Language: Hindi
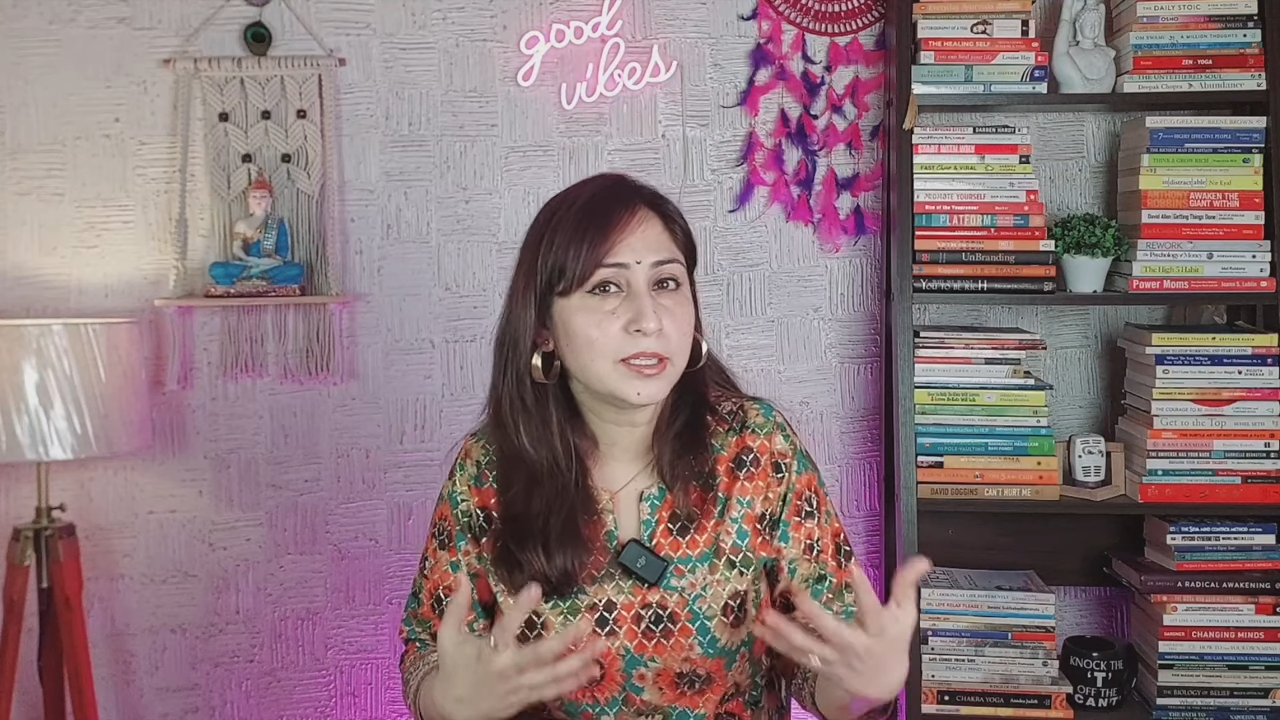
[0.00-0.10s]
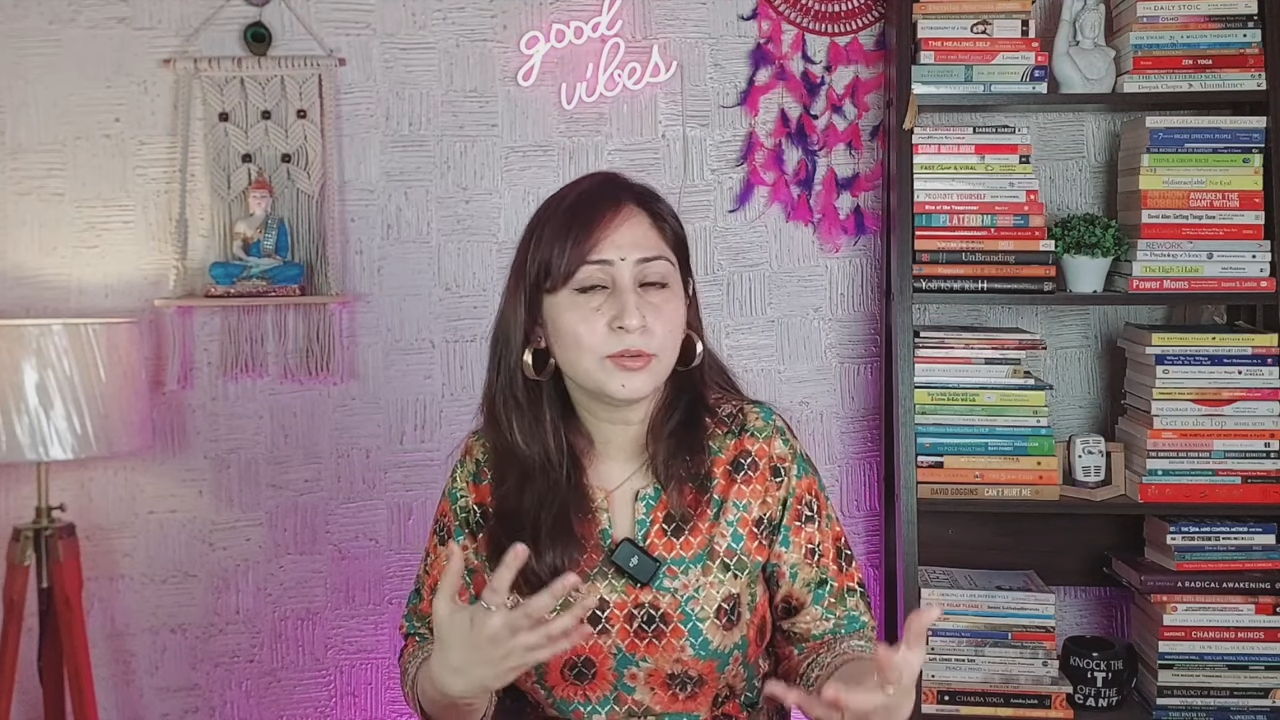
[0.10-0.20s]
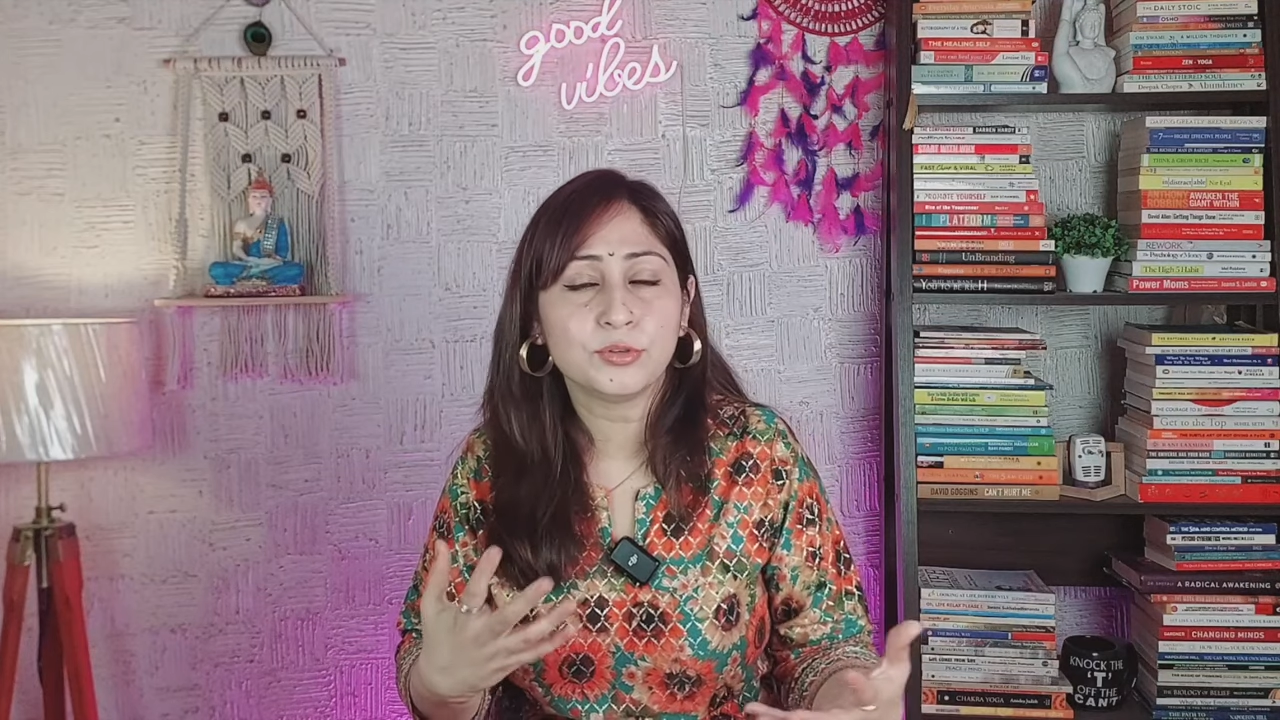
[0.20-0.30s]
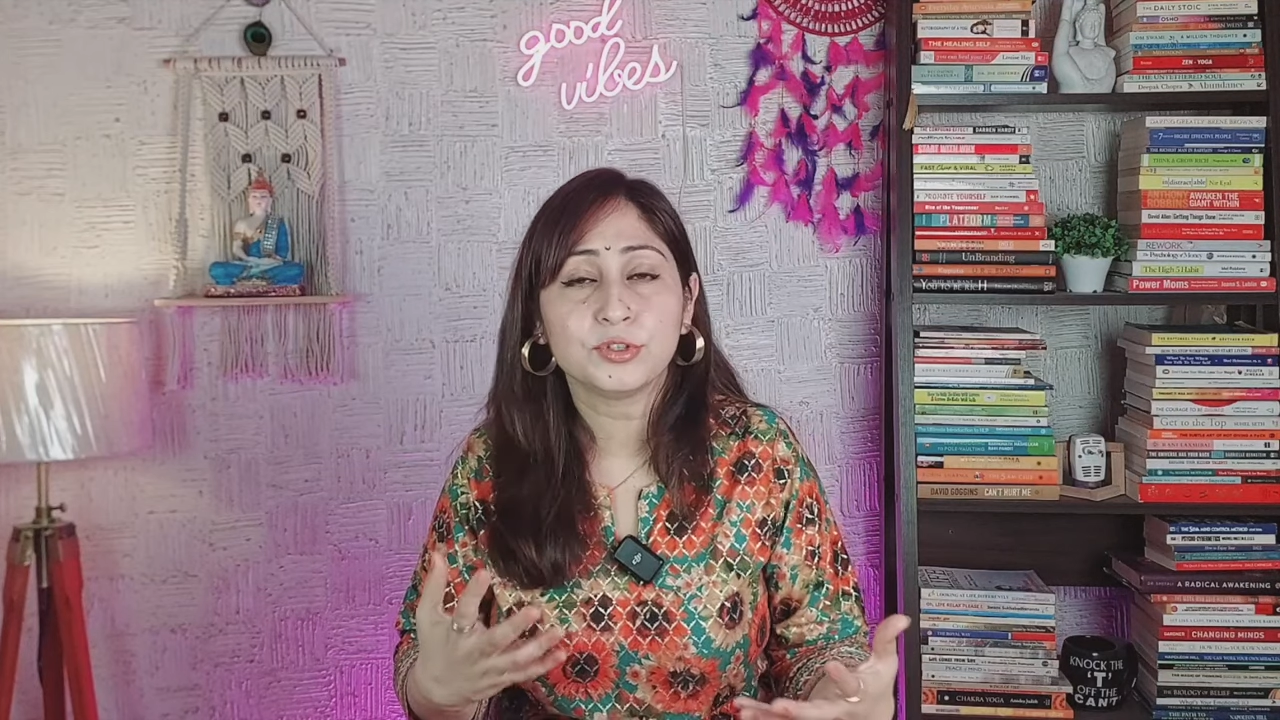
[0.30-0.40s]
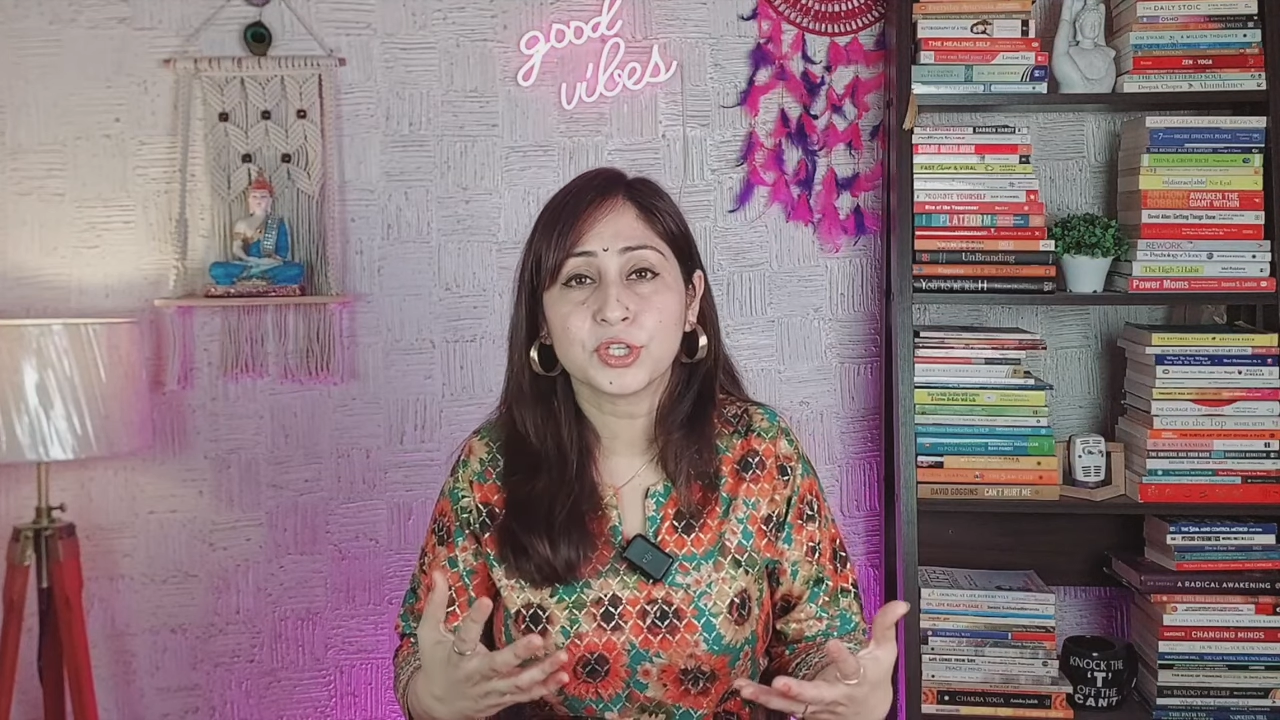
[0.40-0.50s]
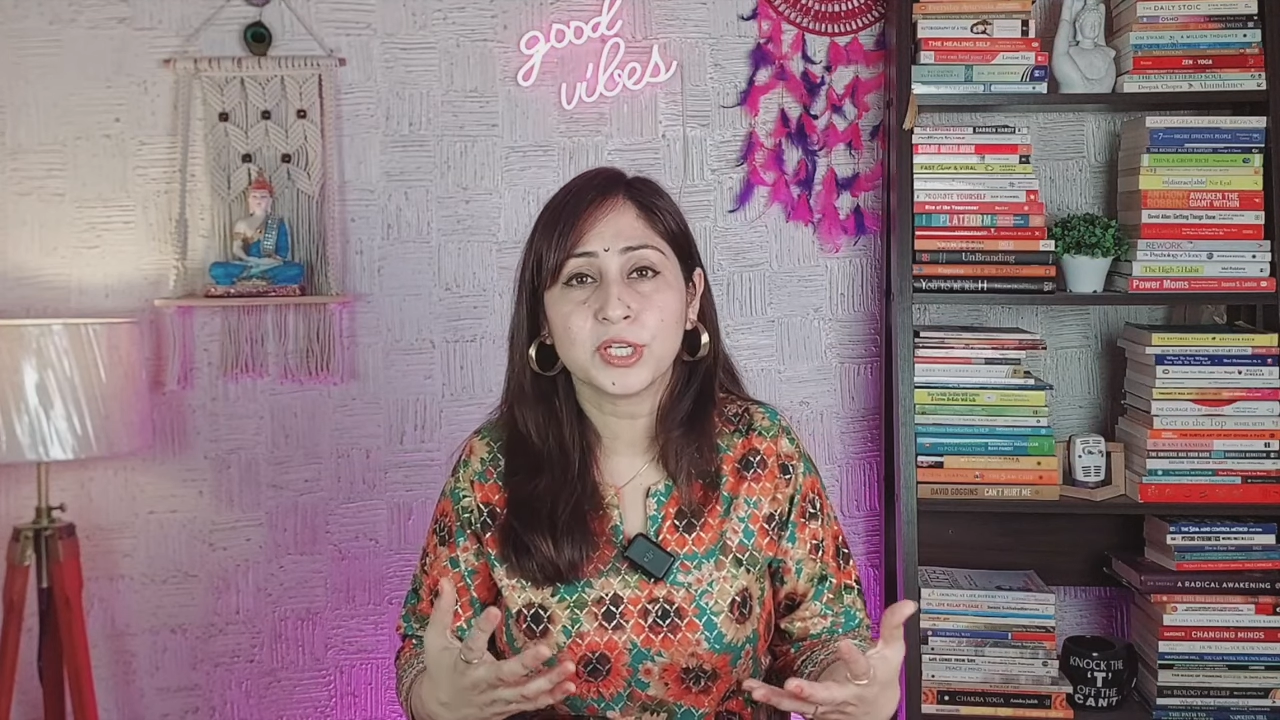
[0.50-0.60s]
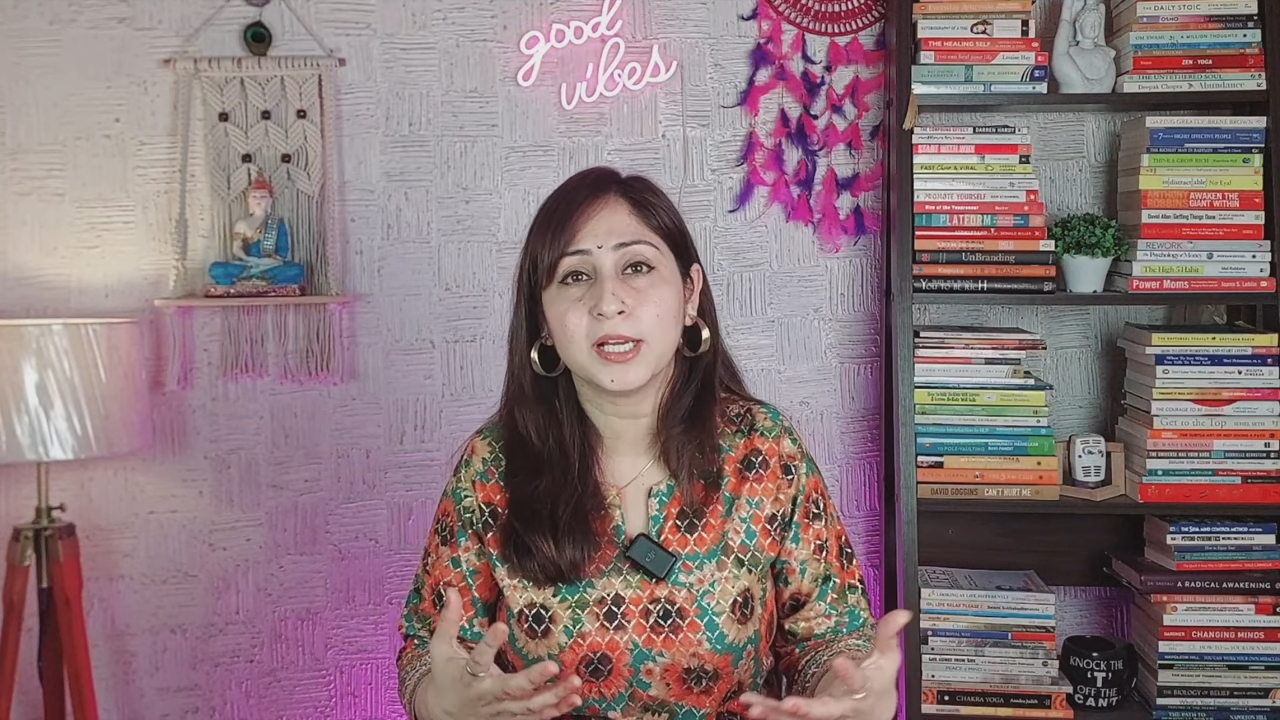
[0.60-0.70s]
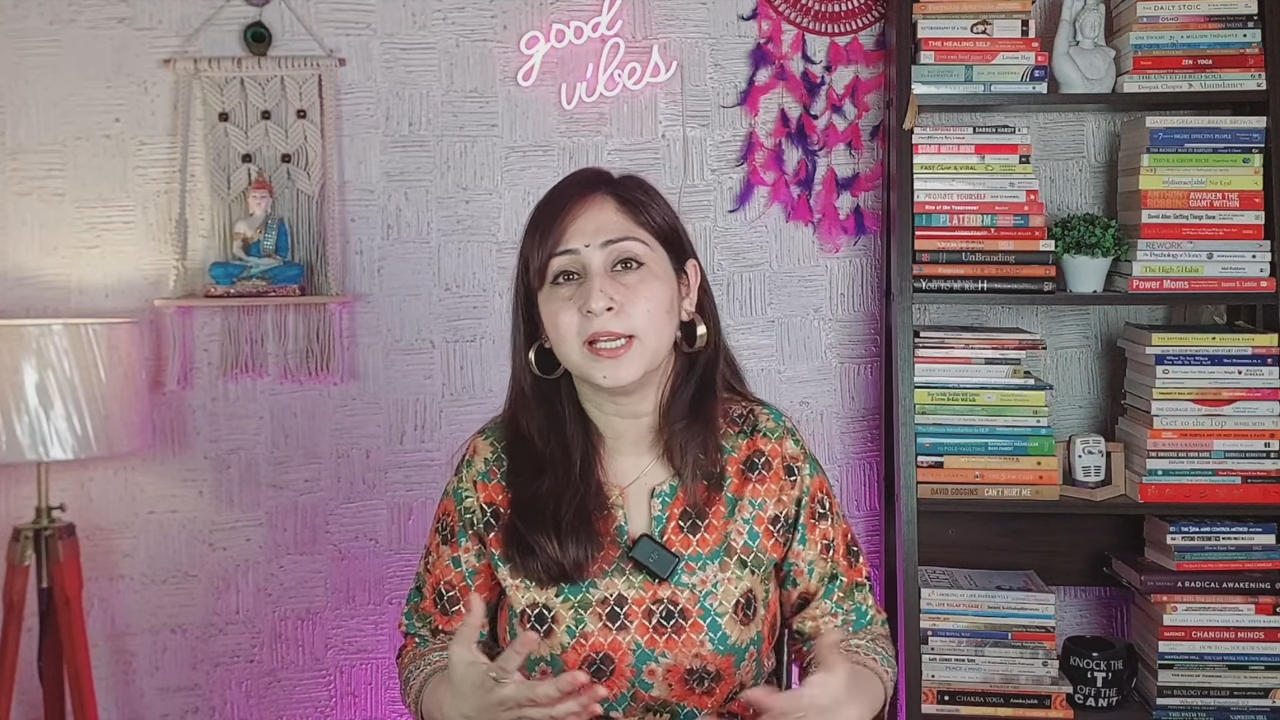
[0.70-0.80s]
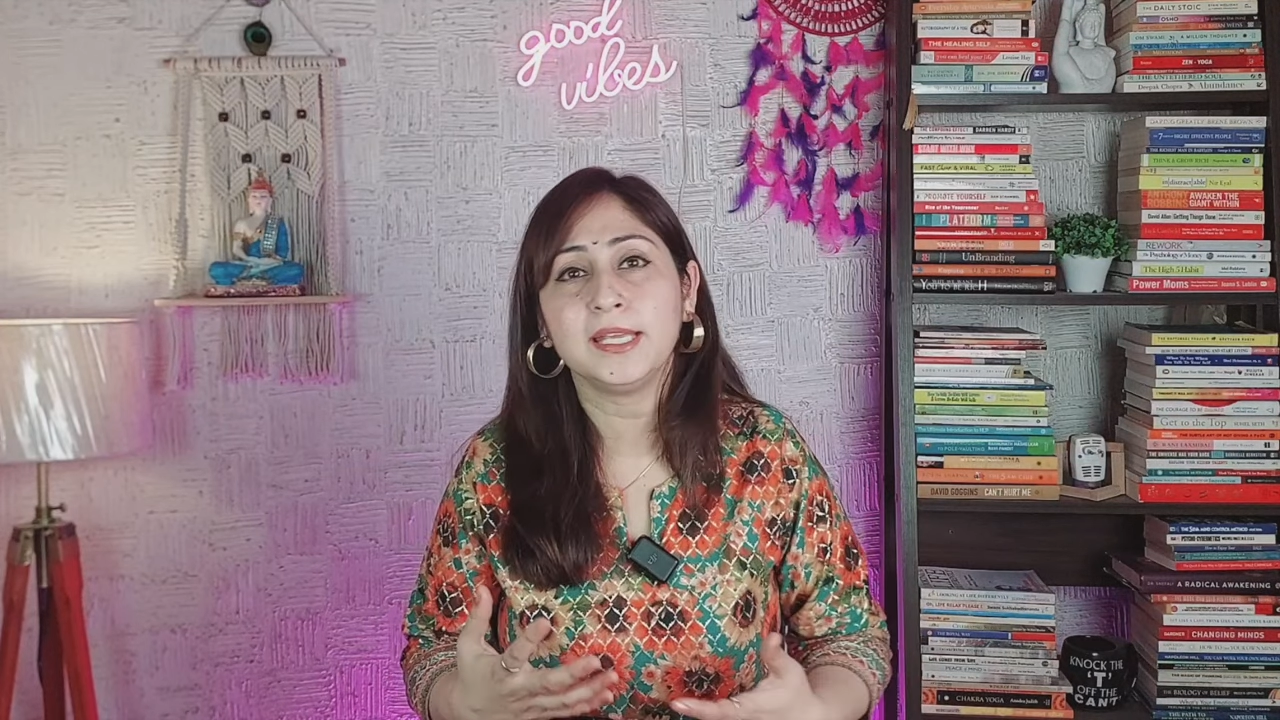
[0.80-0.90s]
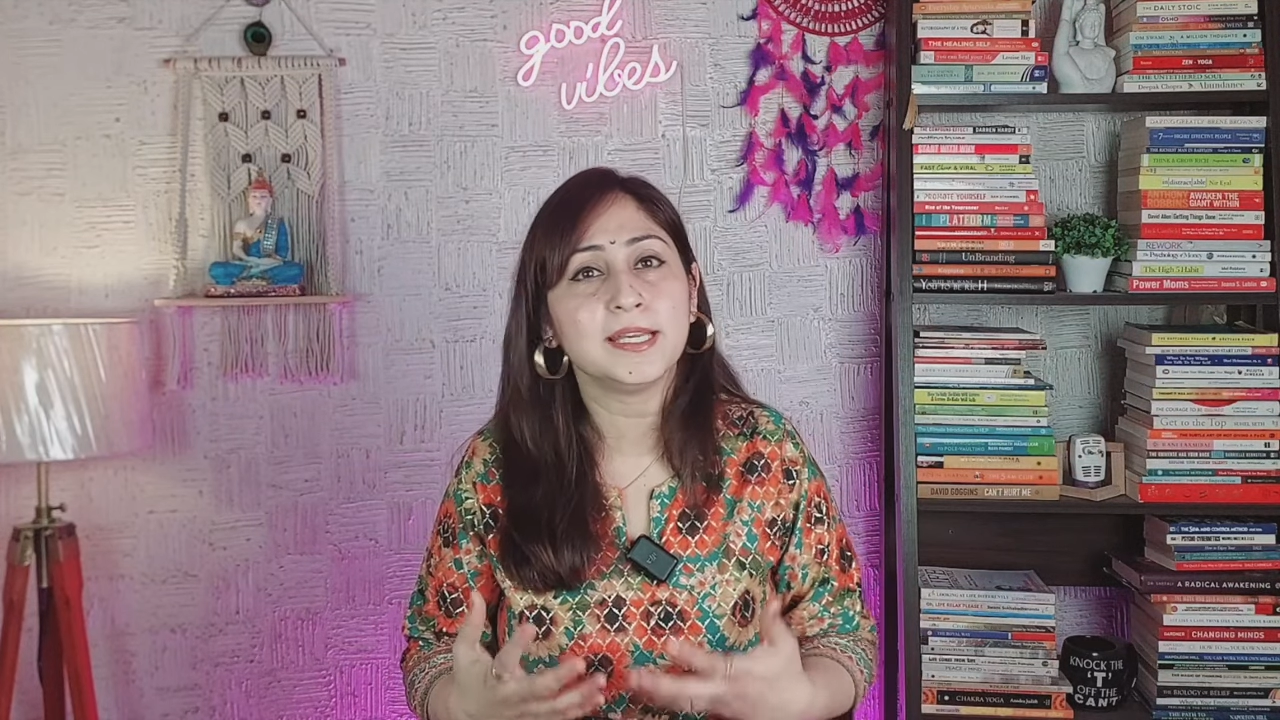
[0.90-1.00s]
कोशिश ना
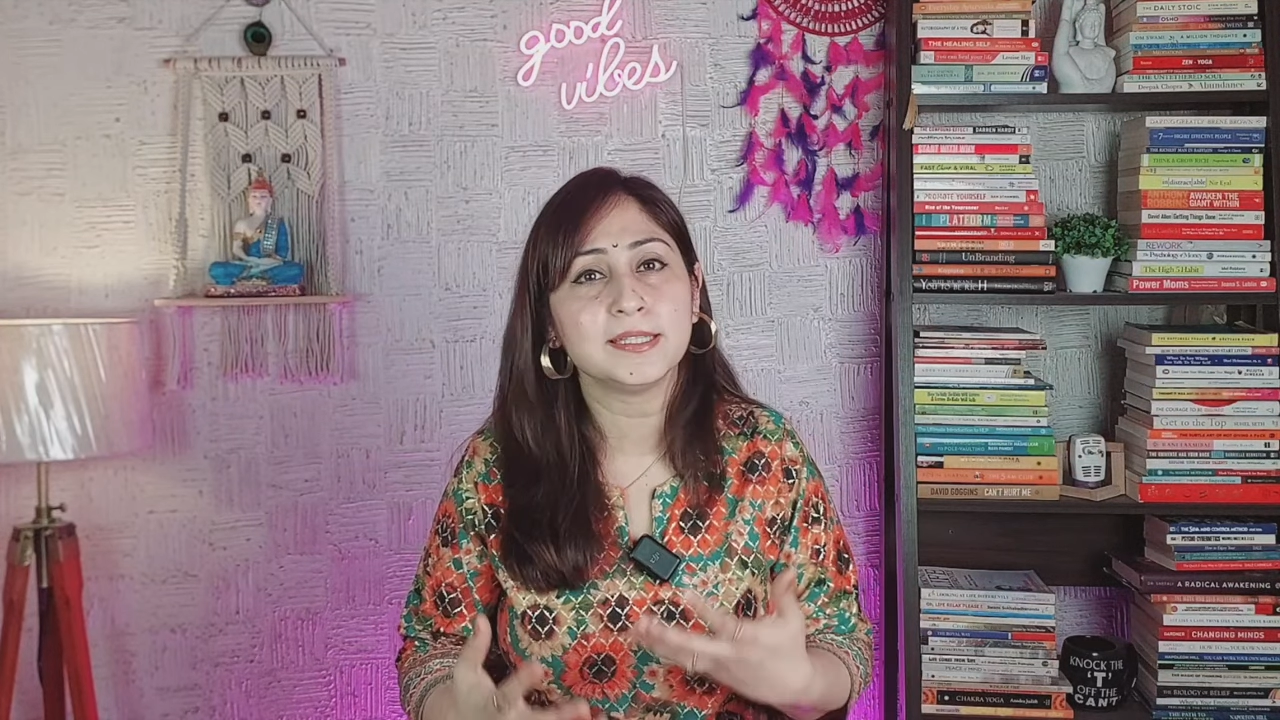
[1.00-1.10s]
करें ऐसे